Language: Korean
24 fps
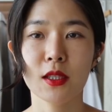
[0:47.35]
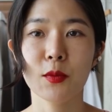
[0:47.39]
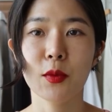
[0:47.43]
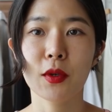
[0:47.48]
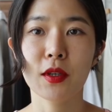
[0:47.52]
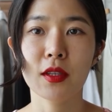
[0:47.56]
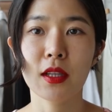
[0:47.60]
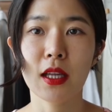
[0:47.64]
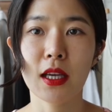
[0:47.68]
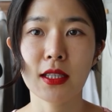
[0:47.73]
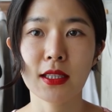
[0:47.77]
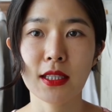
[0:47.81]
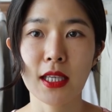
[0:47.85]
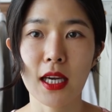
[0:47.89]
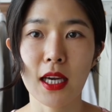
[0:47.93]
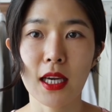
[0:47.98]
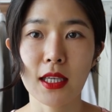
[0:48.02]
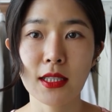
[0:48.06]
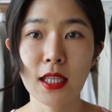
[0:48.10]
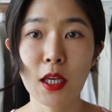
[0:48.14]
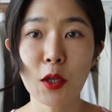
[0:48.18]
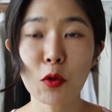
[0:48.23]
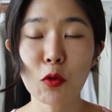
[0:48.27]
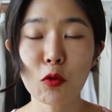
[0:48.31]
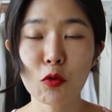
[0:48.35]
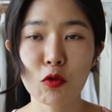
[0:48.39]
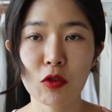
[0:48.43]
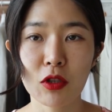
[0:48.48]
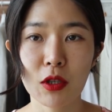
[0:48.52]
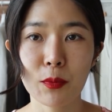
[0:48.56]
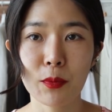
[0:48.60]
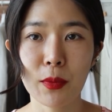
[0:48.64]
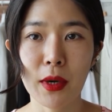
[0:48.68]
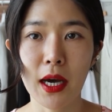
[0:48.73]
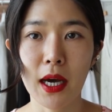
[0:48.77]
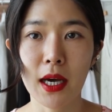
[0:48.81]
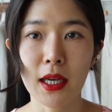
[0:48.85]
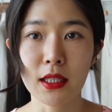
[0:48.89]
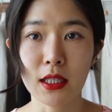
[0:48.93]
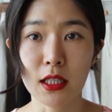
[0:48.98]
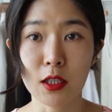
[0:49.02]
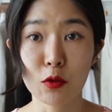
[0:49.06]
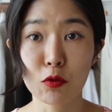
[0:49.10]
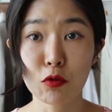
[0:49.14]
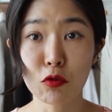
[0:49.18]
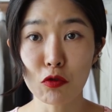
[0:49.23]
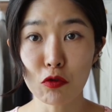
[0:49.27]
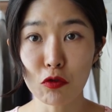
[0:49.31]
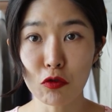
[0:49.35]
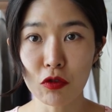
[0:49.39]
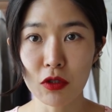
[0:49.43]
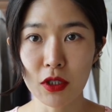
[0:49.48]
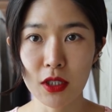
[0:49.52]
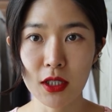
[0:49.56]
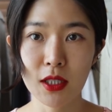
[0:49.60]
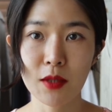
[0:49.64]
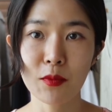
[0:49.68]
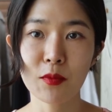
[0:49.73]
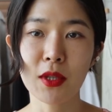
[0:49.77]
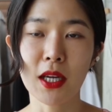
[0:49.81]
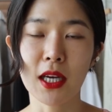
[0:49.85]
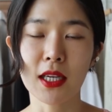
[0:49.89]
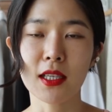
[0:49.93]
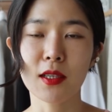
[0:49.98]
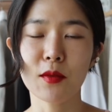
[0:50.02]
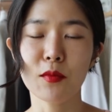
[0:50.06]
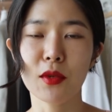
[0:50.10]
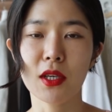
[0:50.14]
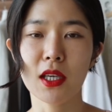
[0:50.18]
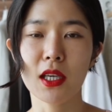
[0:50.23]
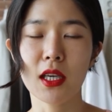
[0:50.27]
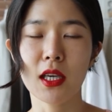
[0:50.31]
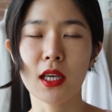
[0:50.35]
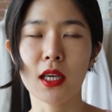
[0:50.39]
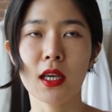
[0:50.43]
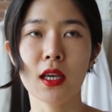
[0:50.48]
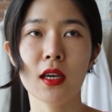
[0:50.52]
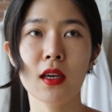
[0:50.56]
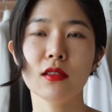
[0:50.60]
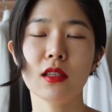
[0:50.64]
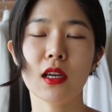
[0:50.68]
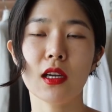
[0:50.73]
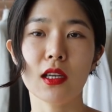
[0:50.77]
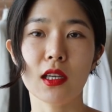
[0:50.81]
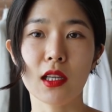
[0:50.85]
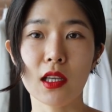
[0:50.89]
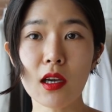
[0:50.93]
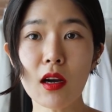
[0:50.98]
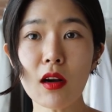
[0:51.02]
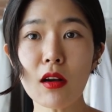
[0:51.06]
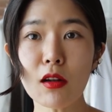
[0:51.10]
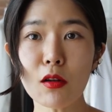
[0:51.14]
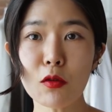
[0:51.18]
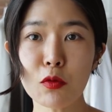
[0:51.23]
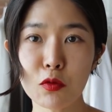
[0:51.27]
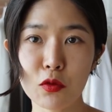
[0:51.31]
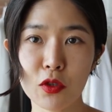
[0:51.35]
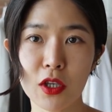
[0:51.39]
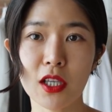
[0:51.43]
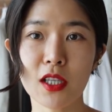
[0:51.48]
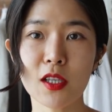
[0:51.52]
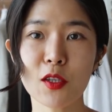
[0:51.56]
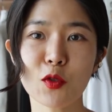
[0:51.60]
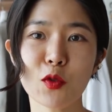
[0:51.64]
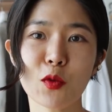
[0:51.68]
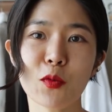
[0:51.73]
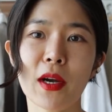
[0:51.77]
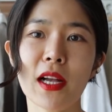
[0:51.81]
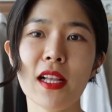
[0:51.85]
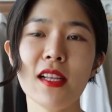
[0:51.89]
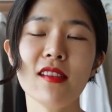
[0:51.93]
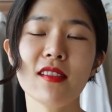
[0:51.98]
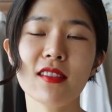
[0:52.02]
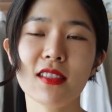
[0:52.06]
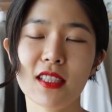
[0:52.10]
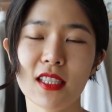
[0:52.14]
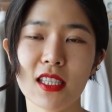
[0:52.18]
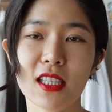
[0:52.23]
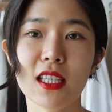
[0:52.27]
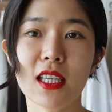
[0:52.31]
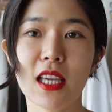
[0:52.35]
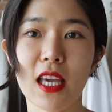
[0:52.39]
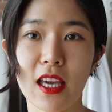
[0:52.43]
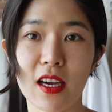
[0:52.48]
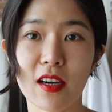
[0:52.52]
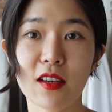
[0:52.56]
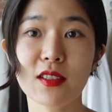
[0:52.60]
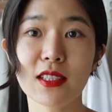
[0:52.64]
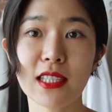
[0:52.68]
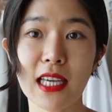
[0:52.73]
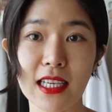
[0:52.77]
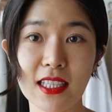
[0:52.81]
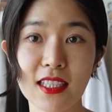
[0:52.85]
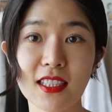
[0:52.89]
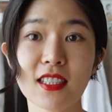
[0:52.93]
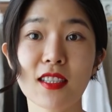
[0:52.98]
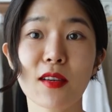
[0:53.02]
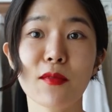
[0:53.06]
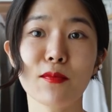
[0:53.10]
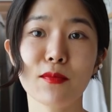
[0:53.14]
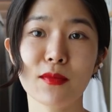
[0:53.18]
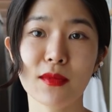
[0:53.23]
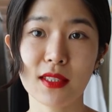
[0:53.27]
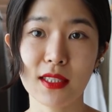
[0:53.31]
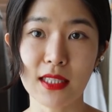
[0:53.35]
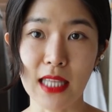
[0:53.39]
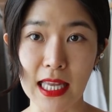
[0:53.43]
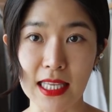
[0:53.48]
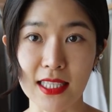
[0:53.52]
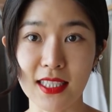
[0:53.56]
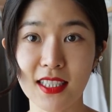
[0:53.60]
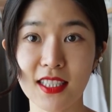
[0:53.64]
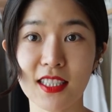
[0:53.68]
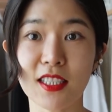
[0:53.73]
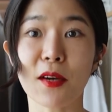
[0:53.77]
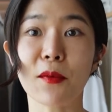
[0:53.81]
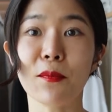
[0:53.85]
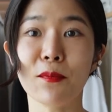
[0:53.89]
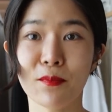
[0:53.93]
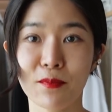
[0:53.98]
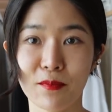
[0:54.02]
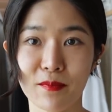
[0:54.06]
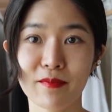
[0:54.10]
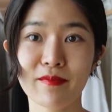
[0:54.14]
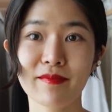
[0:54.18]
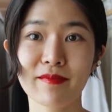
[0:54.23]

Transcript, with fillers: 이번에 제가 새로 구입한 이 쿠쿠 스팀 다리미 그냥 리얼 후기를 좀 알려드릴게요. 장점, 단점.